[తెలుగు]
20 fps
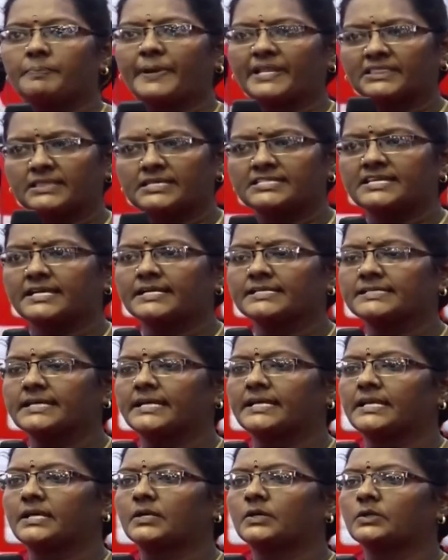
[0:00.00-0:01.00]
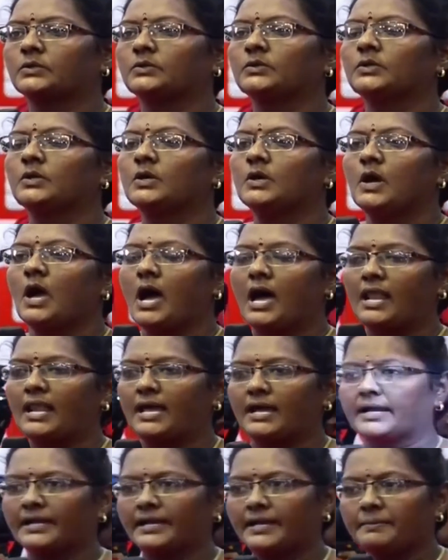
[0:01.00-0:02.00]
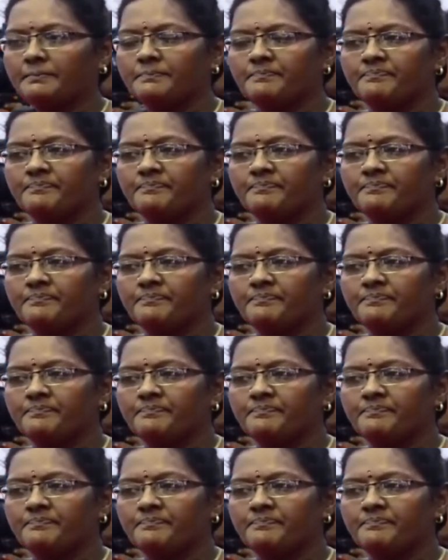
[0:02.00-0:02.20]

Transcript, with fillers: ప్రతి జన సైనికుడు అలాగే